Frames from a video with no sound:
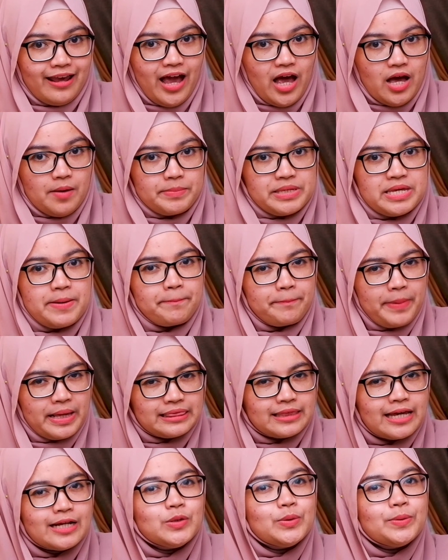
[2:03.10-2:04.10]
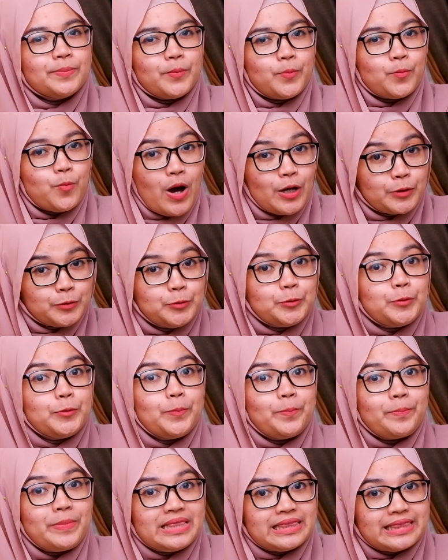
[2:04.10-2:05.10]
ya menyempatkan waktu
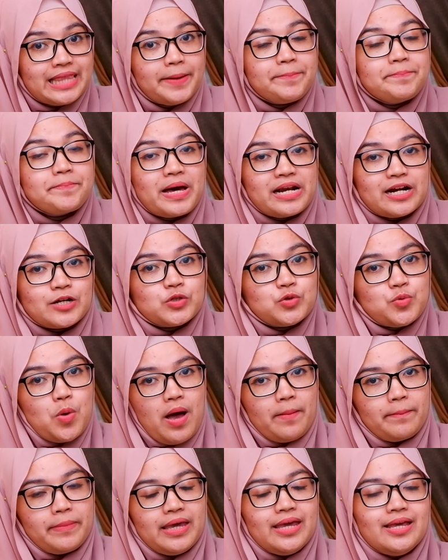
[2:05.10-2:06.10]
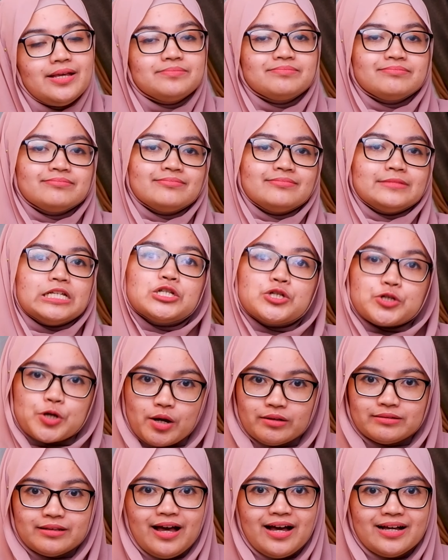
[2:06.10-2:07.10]
me time bareng suami,
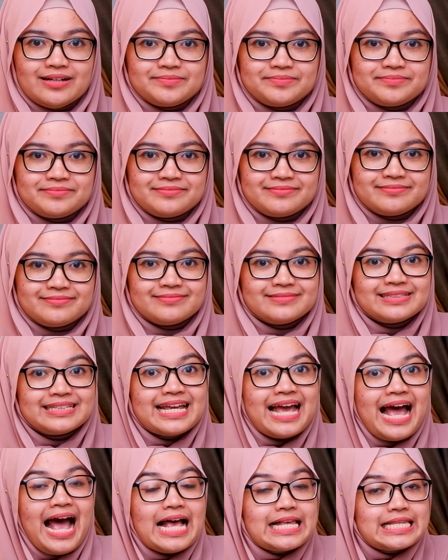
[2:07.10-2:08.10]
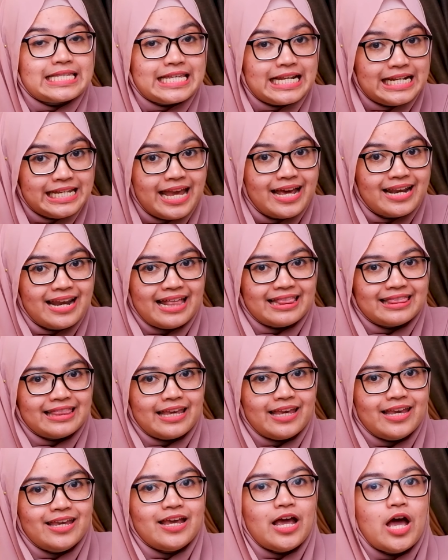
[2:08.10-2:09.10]
insya Allah hasilnya
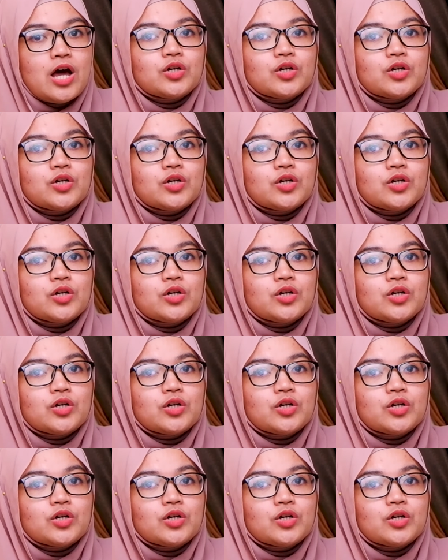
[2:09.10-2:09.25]
nanti